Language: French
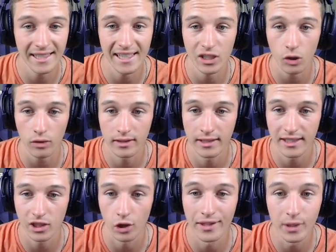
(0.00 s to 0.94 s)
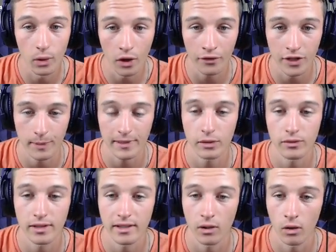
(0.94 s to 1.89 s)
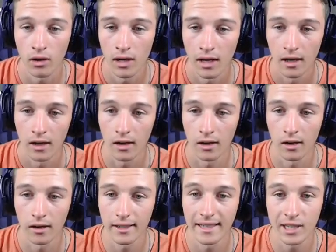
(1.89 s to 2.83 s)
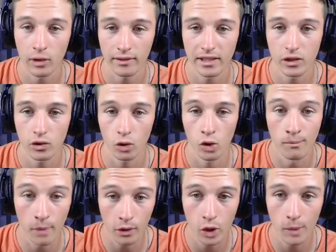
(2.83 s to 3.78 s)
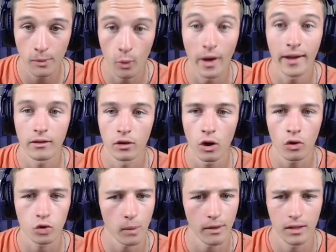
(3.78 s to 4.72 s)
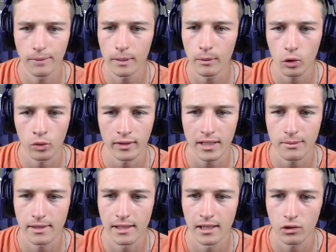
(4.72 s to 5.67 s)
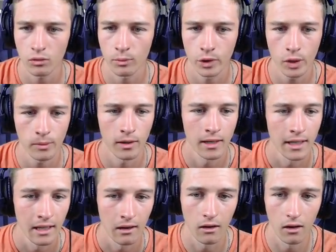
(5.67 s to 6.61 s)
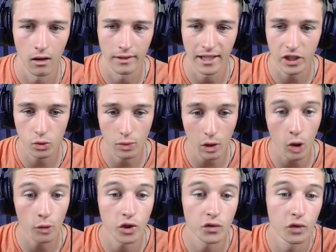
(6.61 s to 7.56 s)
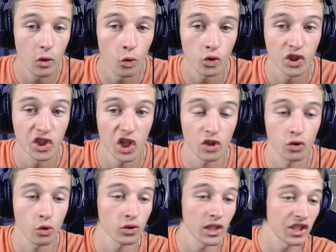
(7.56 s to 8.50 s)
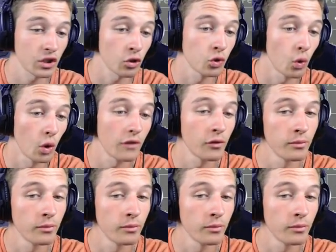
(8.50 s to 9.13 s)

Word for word: qui est sorti. C'est un je sais pas si tu sais zéro euh, il est ah, sorti sur le mode hub. Ouais, non, je crois pas, pas de mode contest, mais il est sur le mode hub. Euh, il y a celui-là, si vous voulez qu'on s'achète un jour ou l'autre,